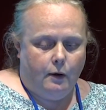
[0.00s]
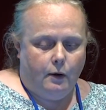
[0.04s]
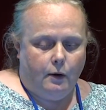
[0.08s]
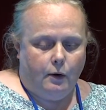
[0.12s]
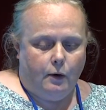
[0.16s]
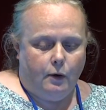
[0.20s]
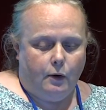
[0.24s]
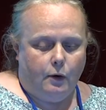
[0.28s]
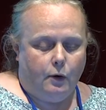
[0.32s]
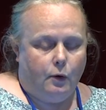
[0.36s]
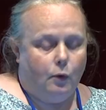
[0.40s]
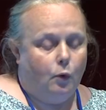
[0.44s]

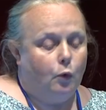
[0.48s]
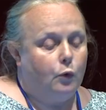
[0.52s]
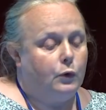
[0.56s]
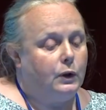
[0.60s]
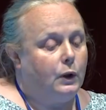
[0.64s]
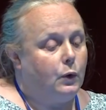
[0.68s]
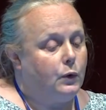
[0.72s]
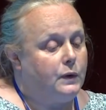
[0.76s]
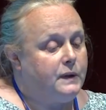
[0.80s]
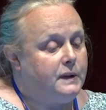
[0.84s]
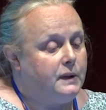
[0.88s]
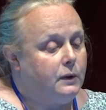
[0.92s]
on
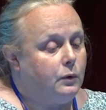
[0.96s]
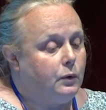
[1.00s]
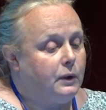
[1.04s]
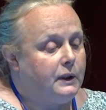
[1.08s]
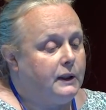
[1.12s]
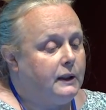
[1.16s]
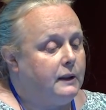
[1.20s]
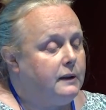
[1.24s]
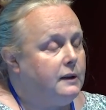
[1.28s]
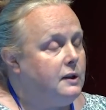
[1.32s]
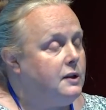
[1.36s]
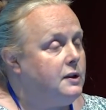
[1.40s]
a aussi donc
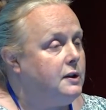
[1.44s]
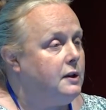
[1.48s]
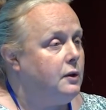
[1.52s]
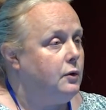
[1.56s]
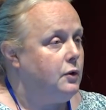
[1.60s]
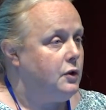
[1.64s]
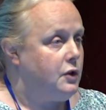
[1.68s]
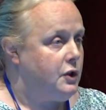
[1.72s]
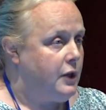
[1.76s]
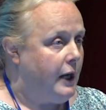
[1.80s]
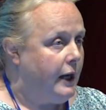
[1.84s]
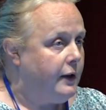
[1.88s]
rédigé
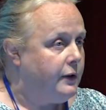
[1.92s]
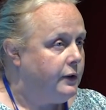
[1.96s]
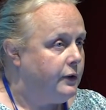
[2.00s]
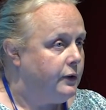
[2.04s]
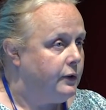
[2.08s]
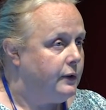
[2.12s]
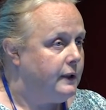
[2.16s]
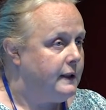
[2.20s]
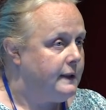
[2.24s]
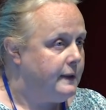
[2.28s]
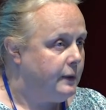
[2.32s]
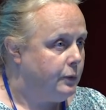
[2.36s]
une
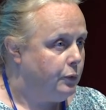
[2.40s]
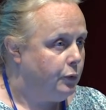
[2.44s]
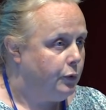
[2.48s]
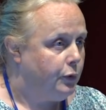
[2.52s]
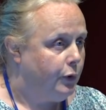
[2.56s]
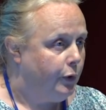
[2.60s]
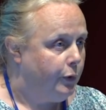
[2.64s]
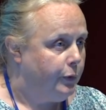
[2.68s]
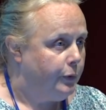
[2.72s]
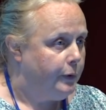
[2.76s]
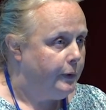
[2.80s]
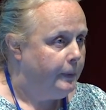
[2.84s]
charte des
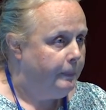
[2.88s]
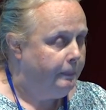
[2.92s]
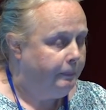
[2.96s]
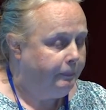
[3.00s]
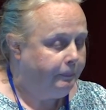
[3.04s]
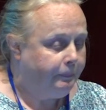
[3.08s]
écoutantes